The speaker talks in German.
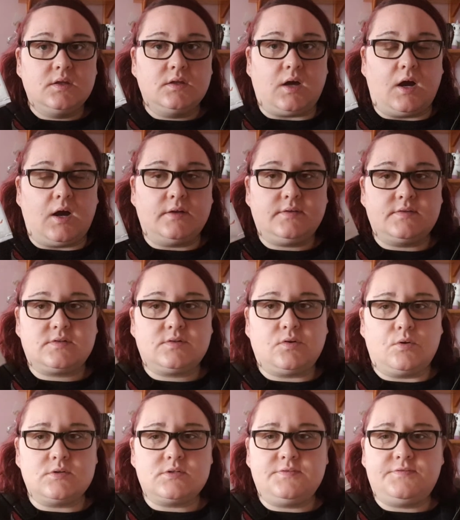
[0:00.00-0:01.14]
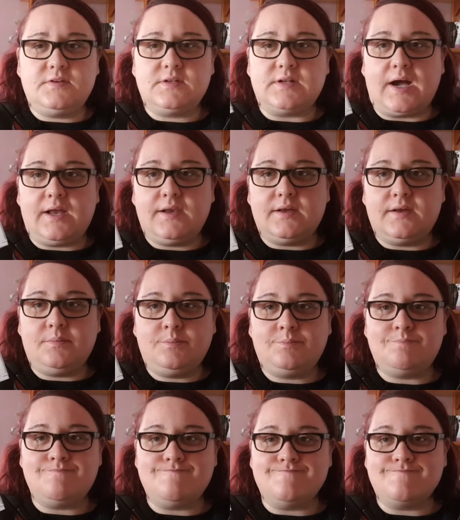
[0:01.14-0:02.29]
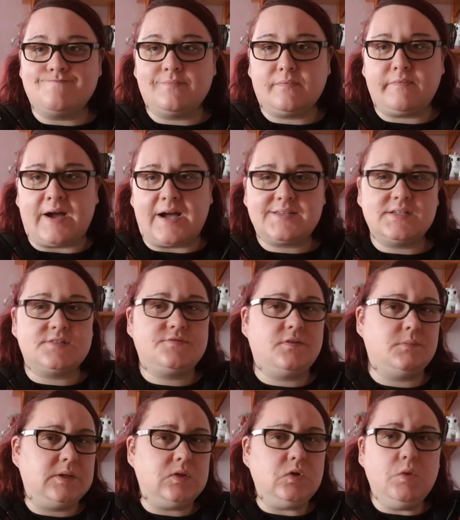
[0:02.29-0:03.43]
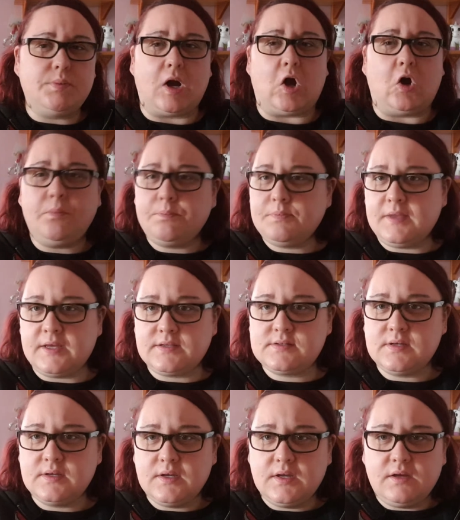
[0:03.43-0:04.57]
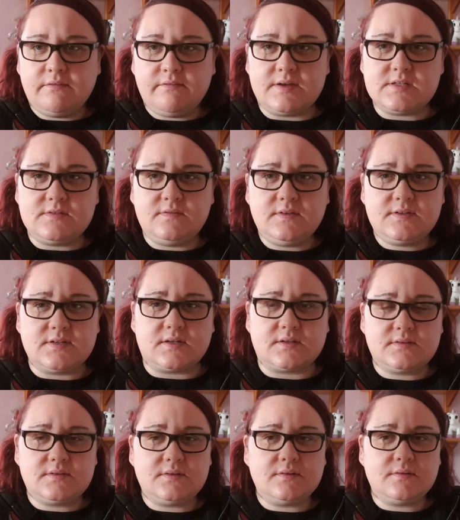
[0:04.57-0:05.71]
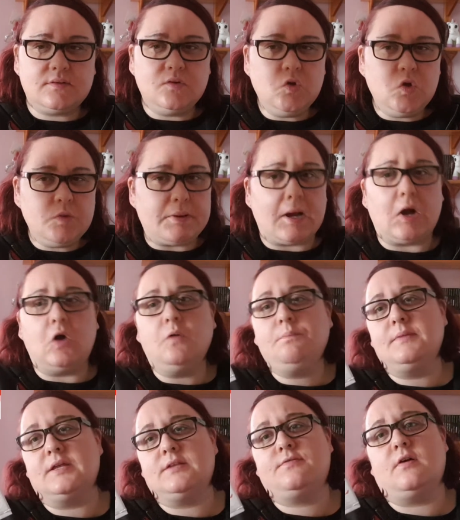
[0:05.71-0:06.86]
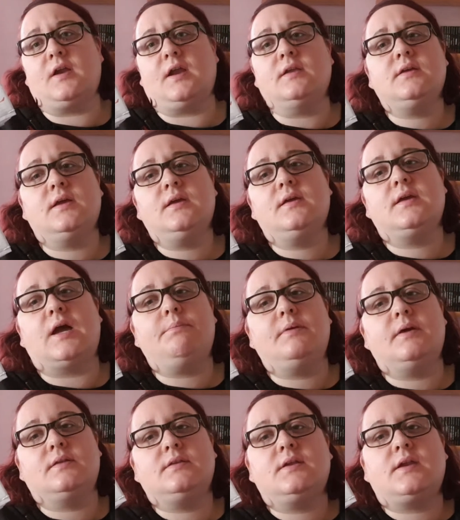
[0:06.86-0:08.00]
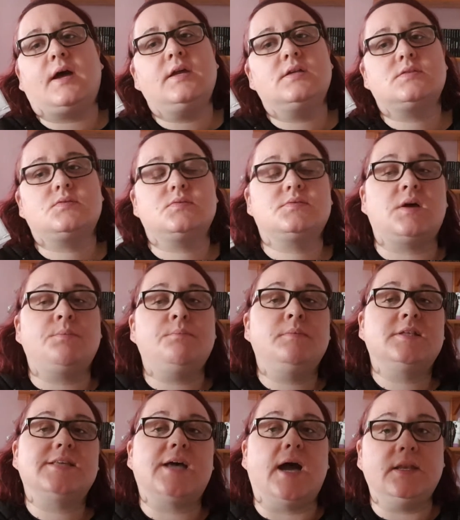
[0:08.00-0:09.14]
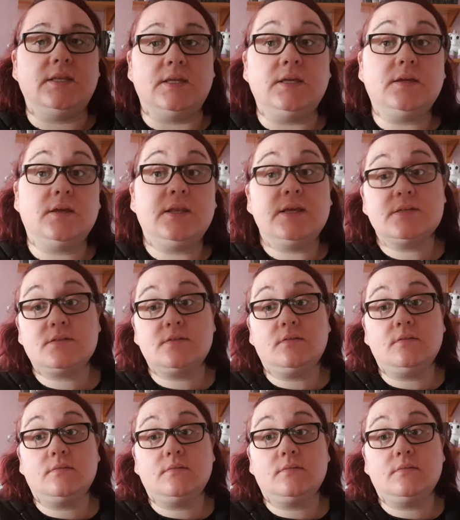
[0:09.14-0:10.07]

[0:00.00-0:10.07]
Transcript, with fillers: Ja, das große Finale hm, war es jetzt für mich überhaupt nicht, weil es, wie gesagt, überhaupt nicht voranging. Ich habe ja die Reihe zusammen mit der Annie gelesen,